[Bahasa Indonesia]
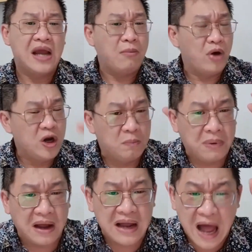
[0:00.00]
Dia mau
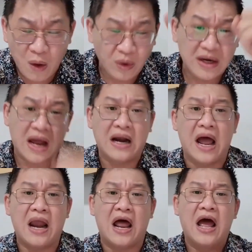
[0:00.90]
hidup bergaul
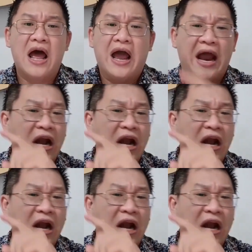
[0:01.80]
dengan Allah.